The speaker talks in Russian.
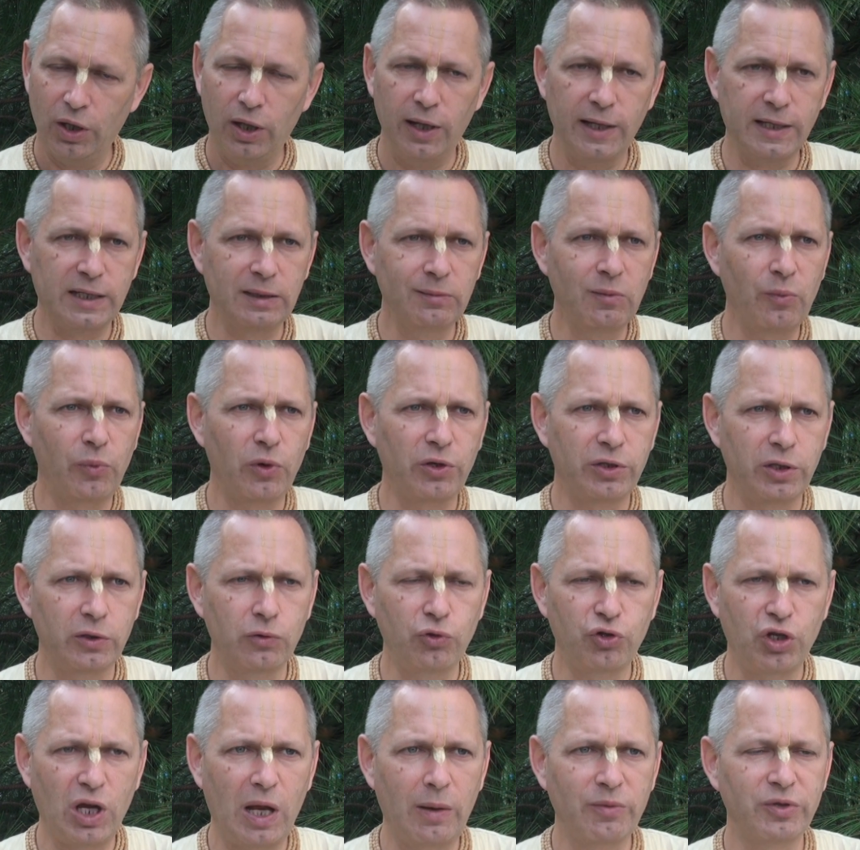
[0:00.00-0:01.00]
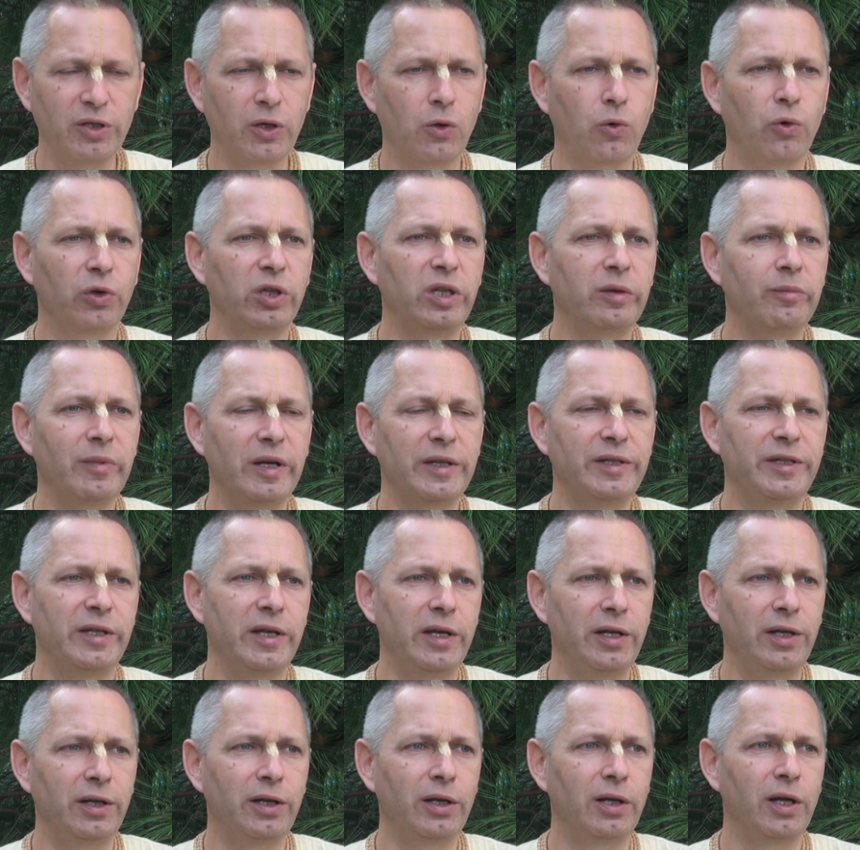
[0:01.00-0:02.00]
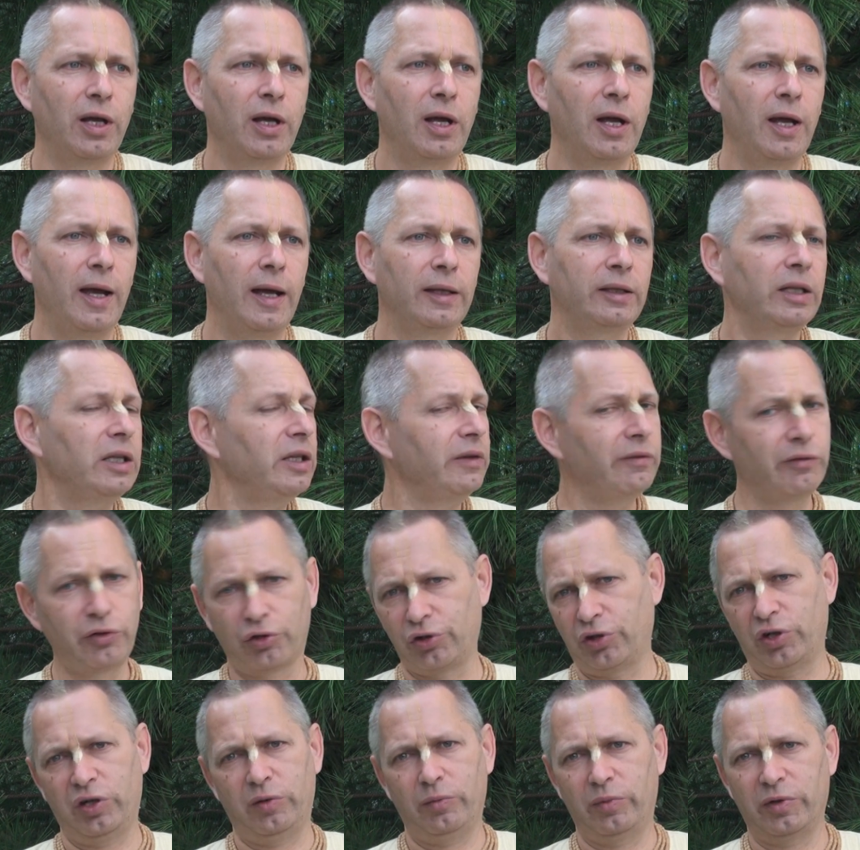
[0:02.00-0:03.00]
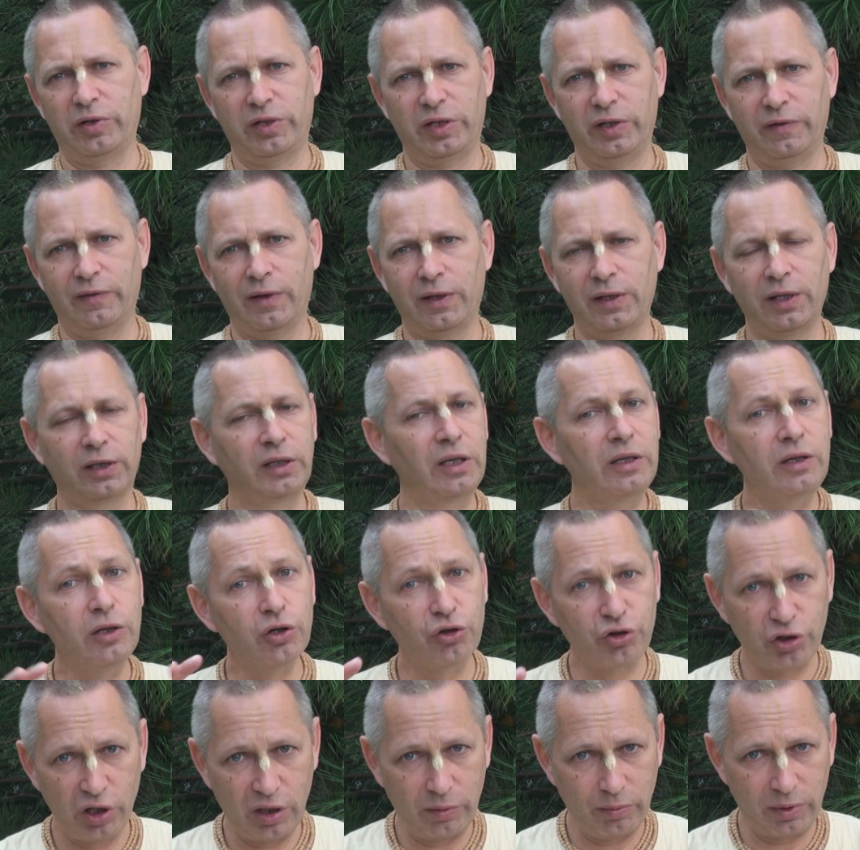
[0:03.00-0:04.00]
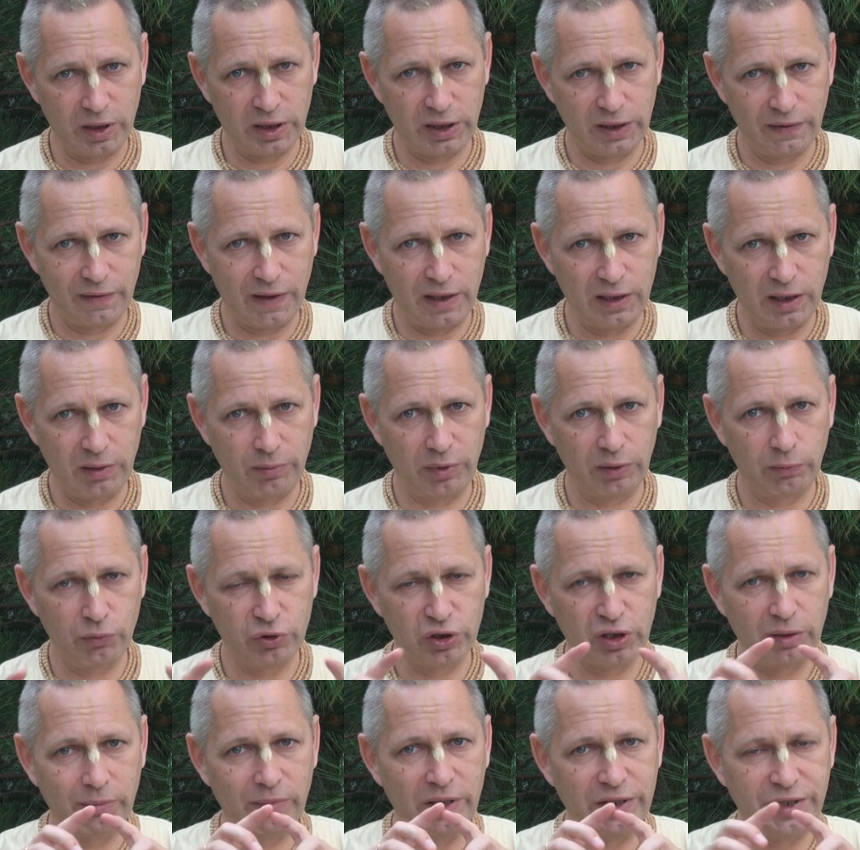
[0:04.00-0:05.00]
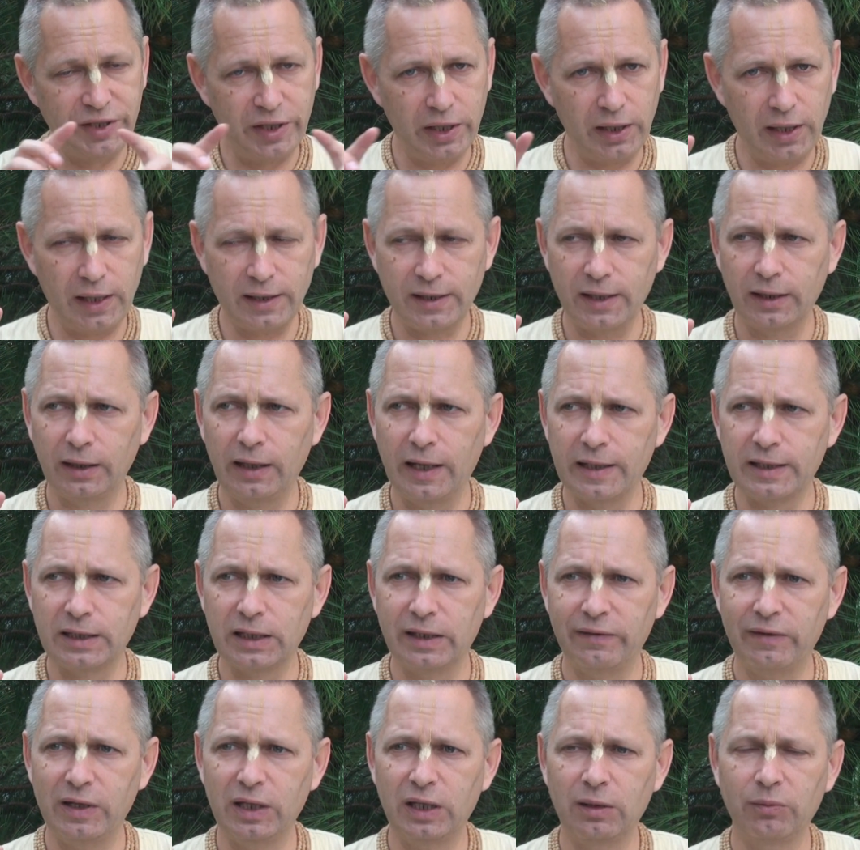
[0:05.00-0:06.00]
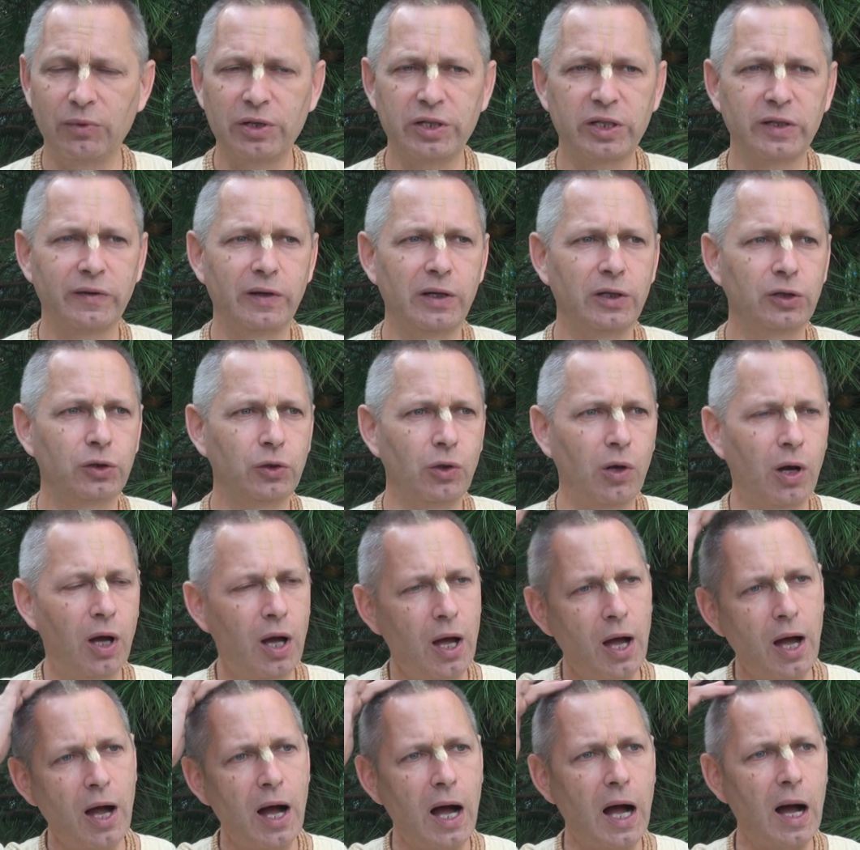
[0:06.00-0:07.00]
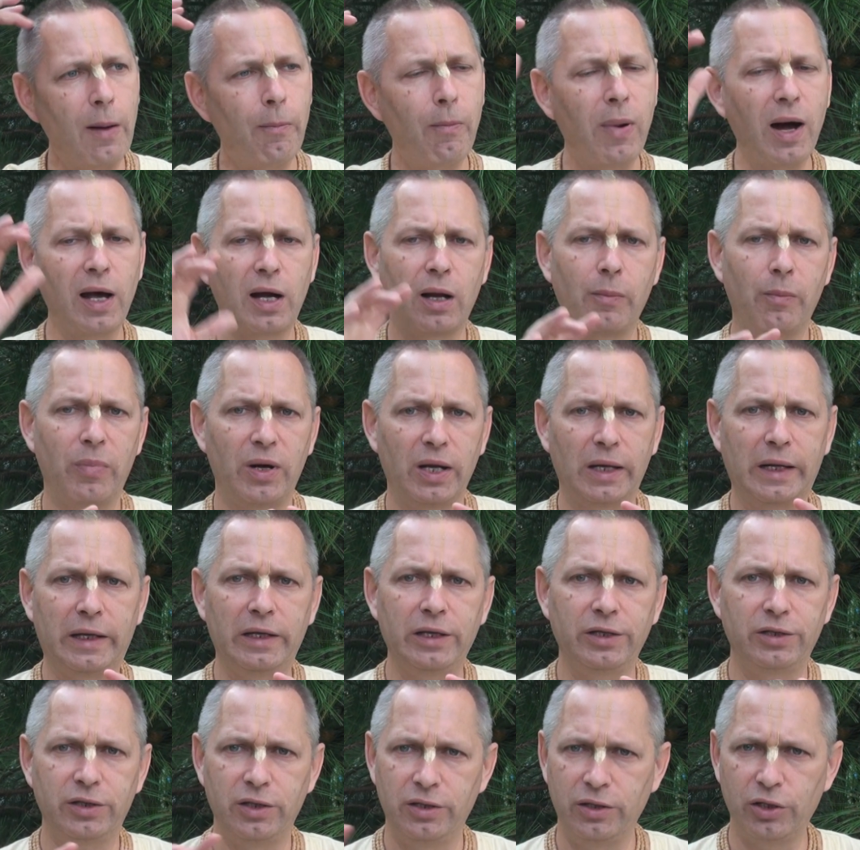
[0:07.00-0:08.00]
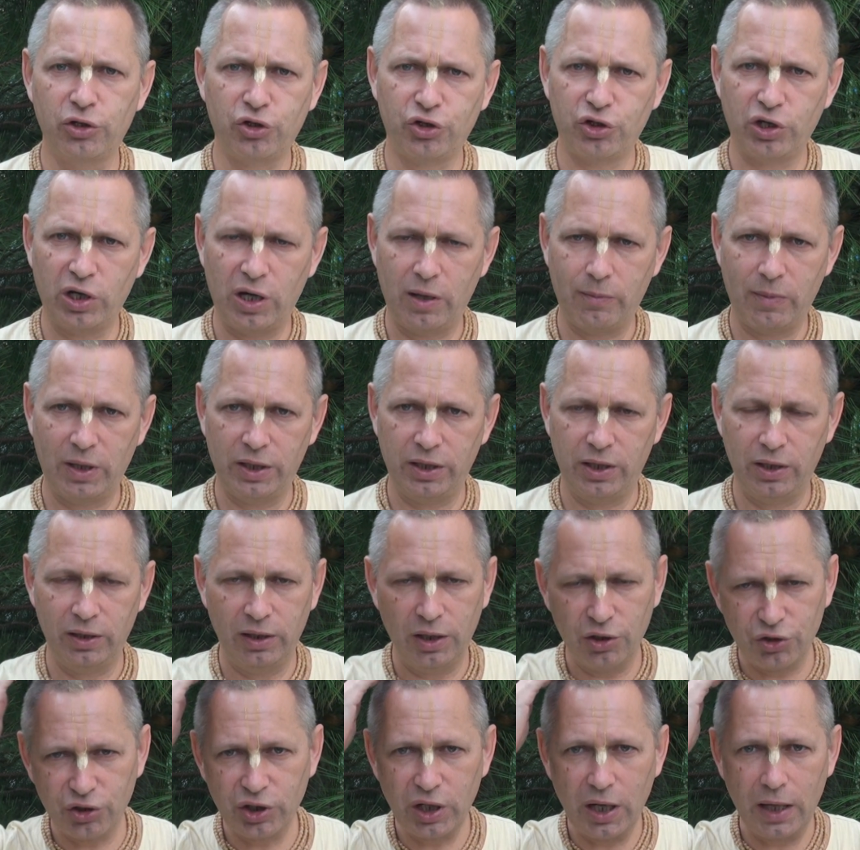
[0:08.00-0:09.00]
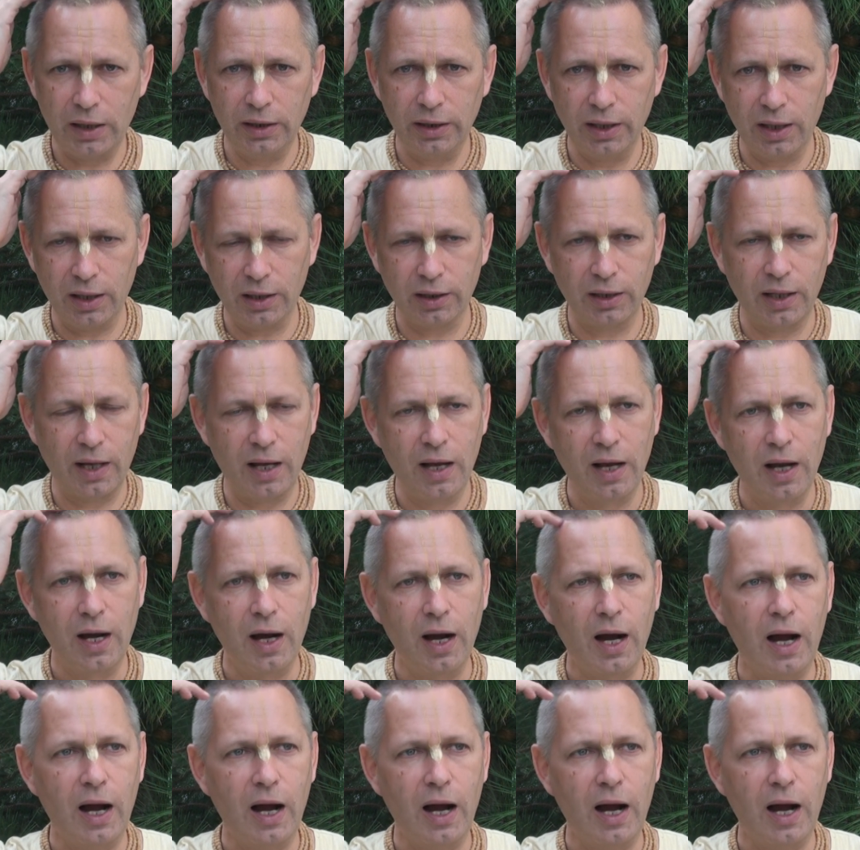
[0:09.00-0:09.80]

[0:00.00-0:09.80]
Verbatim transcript: Если мы просто изучаем законы материи, это не высшее образование, это низшее образование, потому что материя, согласно ясноведом называют ее апара прокрити, низшая, низшая энергия,